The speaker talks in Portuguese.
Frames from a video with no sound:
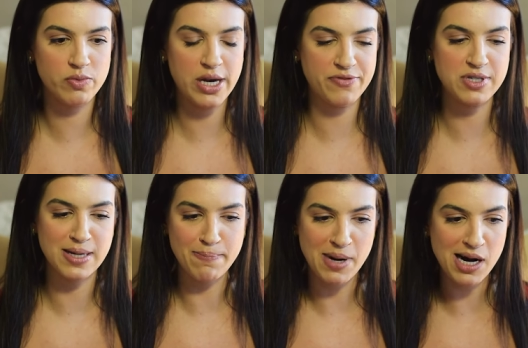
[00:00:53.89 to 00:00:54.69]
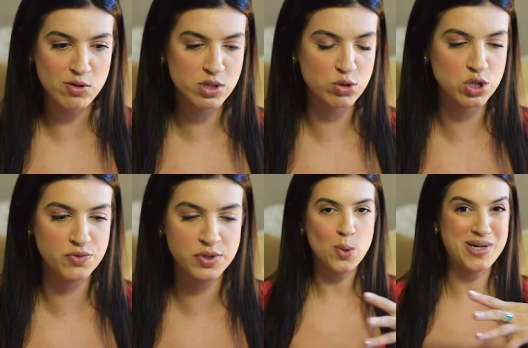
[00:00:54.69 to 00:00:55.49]
é, fiz a pausa, eu
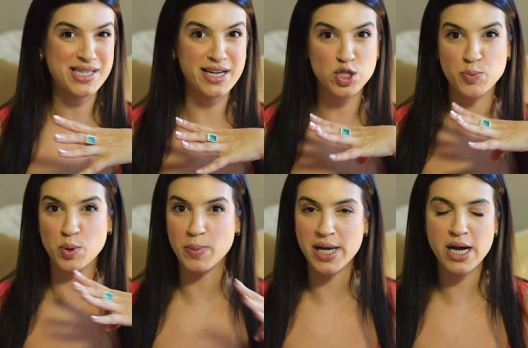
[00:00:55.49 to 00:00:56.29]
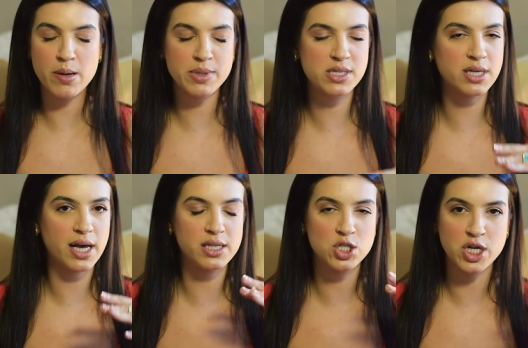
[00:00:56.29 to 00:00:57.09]
tive uma série de problemas,
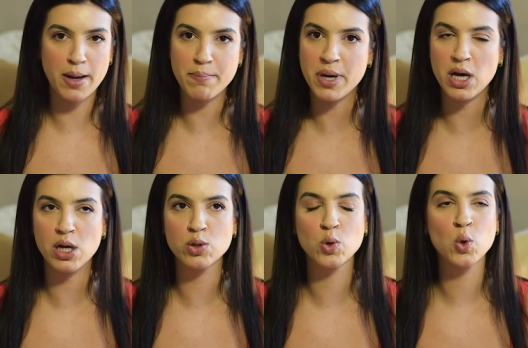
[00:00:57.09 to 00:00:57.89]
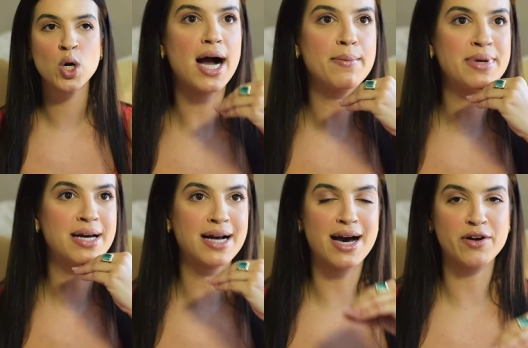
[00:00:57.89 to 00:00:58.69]
queda de cabelo, a
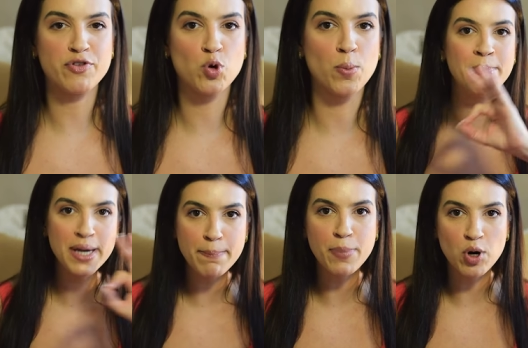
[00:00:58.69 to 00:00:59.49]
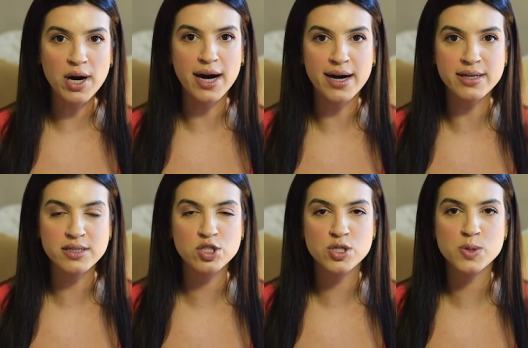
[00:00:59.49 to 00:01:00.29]
minha cara ficou
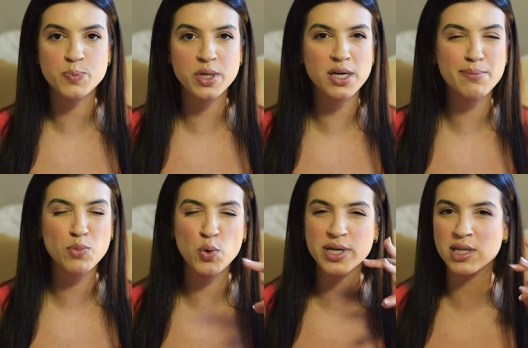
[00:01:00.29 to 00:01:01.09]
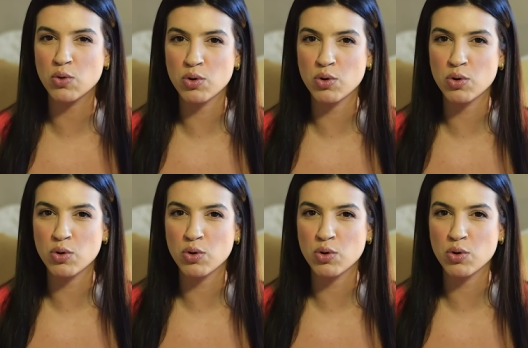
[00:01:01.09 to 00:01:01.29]
pipocada de espinha, muita